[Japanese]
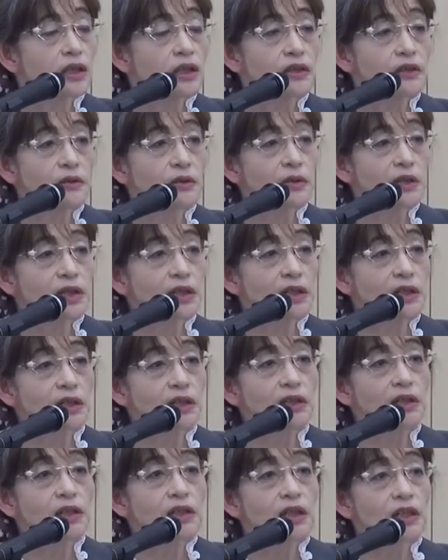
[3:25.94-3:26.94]
えー、それか
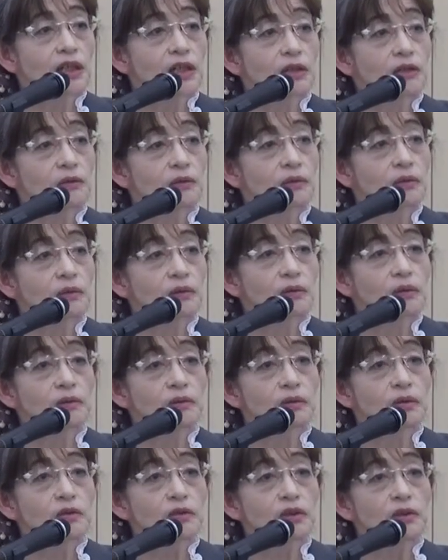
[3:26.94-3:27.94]
ら、あ
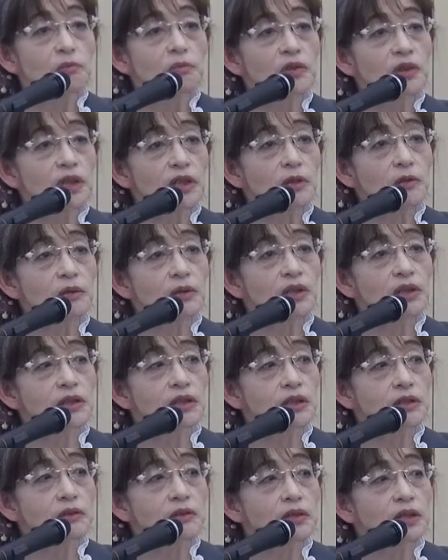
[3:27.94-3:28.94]
のとてもいい子だっ
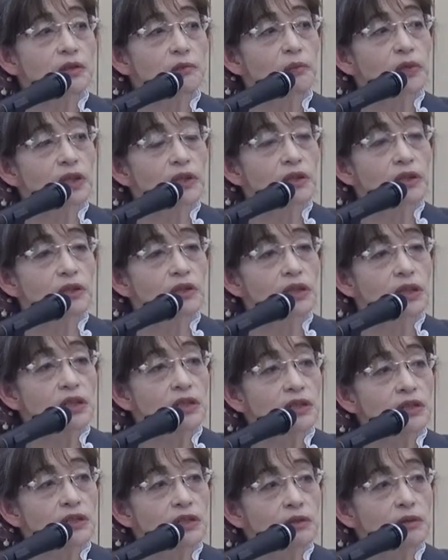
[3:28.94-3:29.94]
たので、まあ、
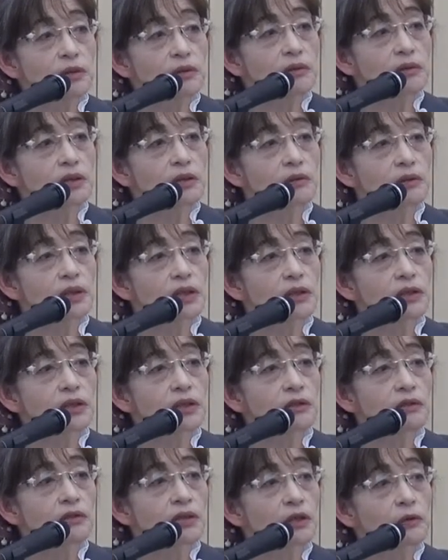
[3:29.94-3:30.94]
天使のような子だった
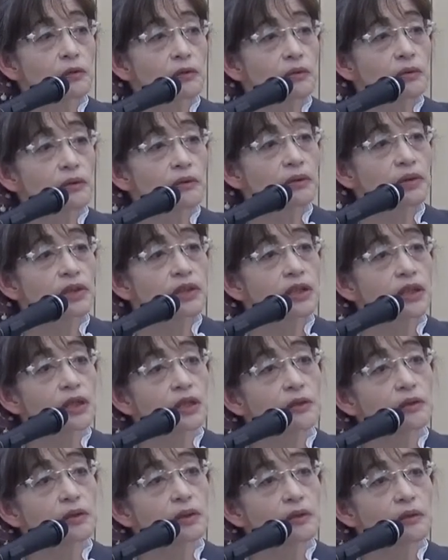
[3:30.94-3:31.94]
のでこのようように長
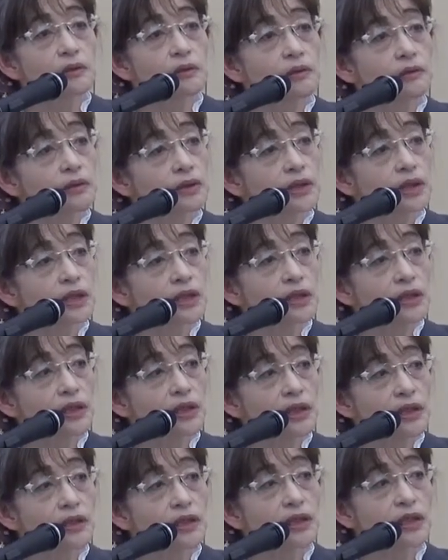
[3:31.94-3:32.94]
くいることはできな
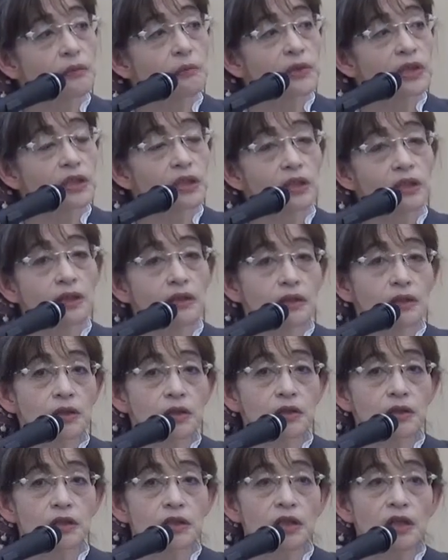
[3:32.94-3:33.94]
かったみたいな
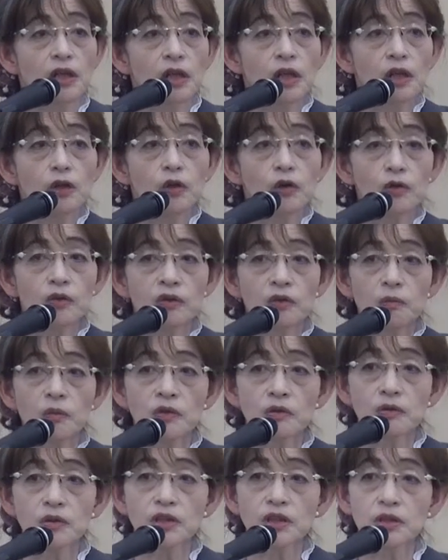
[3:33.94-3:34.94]
形で、子供
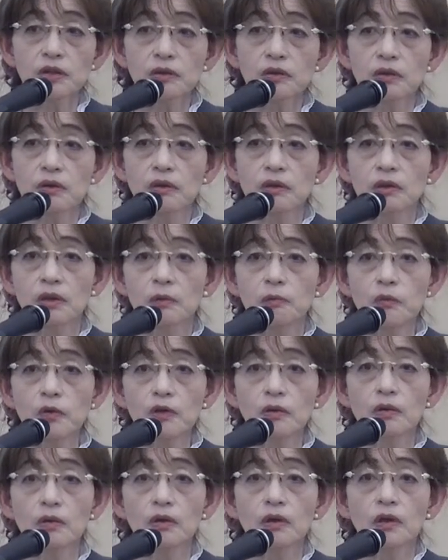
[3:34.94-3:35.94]
の死というのは
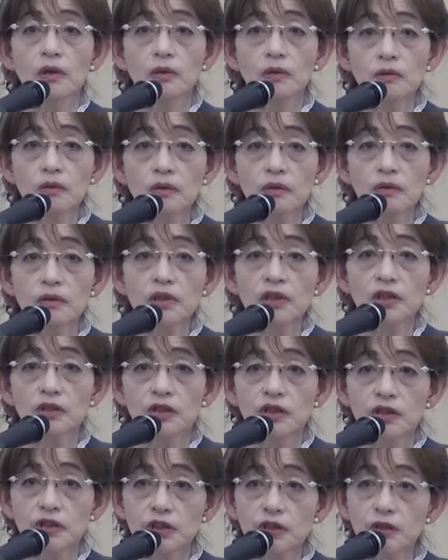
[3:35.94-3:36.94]
もう本当に
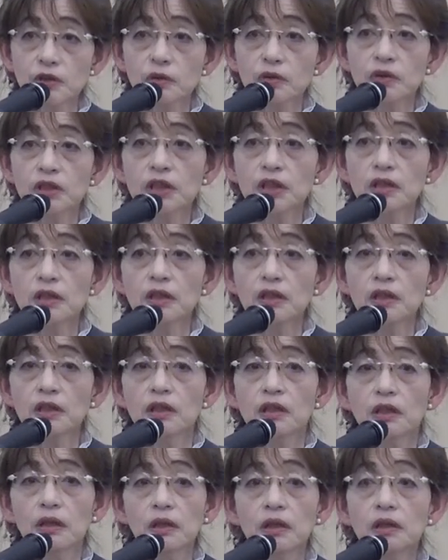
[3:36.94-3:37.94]
日常的に
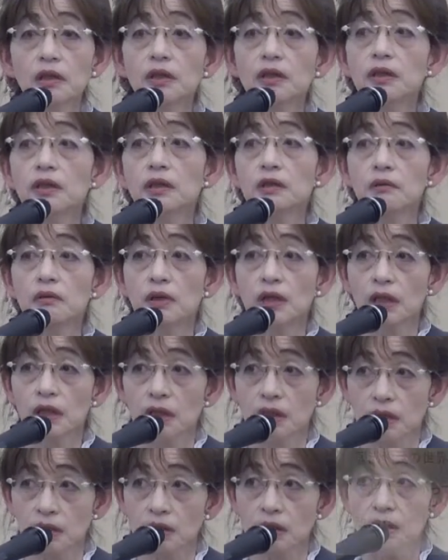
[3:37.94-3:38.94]
描かれているわけ
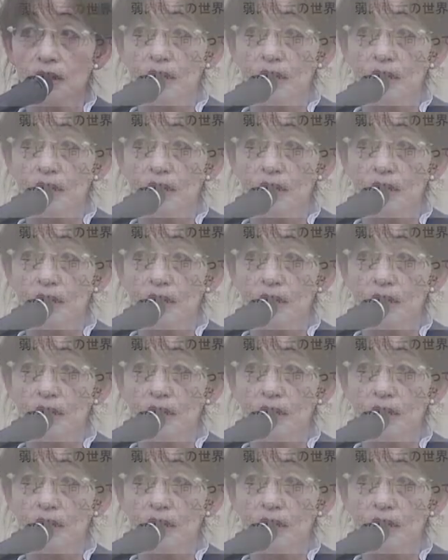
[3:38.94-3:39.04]
です。